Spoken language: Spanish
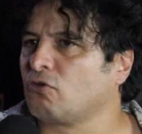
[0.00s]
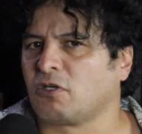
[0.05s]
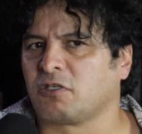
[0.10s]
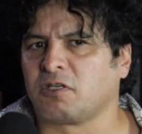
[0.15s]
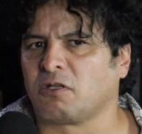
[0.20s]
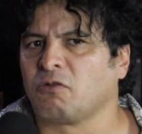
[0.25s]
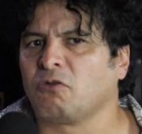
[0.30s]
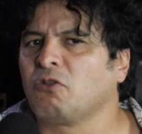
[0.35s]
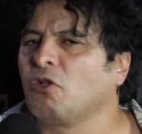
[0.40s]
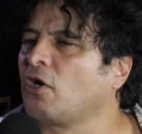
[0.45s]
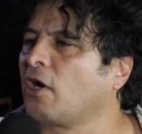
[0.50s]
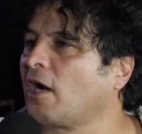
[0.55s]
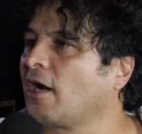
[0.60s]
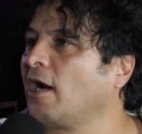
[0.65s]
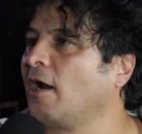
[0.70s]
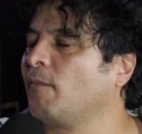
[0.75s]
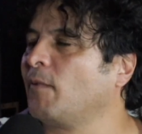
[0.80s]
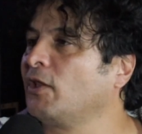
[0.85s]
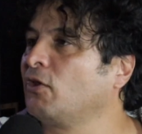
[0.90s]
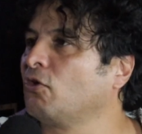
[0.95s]
yo le decía, no, no, el
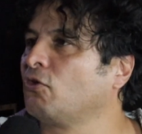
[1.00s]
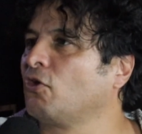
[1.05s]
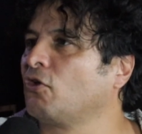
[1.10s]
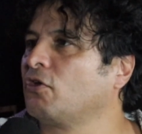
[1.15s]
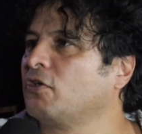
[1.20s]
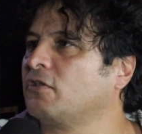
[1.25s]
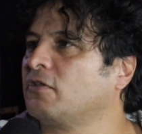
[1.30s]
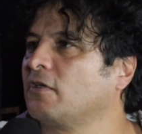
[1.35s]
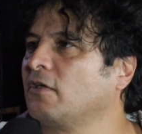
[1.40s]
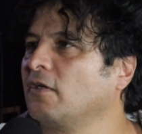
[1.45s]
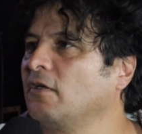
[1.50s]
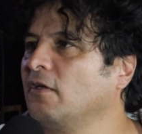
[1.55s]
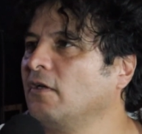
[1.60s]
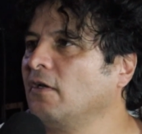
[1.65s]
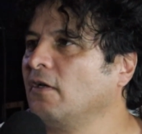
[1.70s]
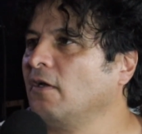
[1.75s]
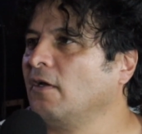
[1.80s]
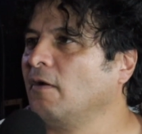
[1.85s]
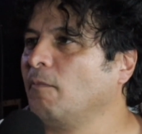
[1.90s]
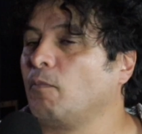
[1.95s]
reglamento no dice.
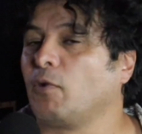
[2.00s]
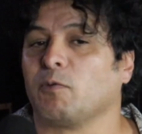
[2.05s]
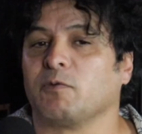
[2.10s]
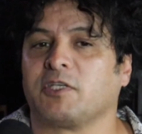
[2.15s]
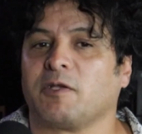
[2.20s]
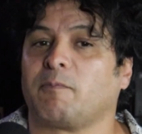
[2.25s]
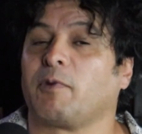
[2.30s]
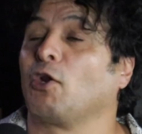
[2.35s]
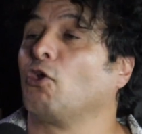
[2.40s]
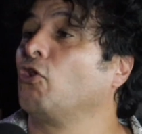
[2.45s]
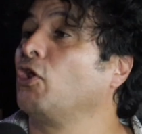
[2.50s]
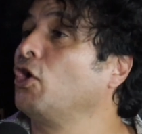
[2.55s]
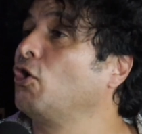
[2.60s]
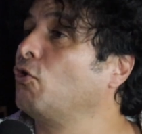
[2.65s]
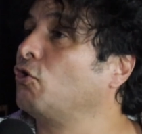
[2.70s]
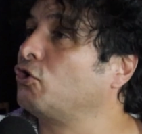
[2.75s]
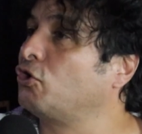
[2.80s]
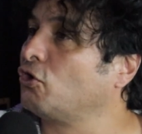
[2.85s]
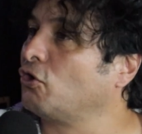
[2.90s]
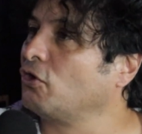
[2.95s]
Pero me decía, pero
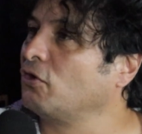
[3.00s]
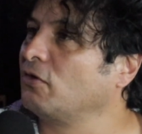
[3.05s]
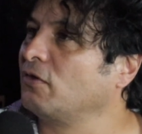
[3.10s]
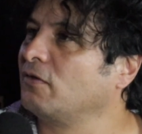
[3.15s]
digo yo,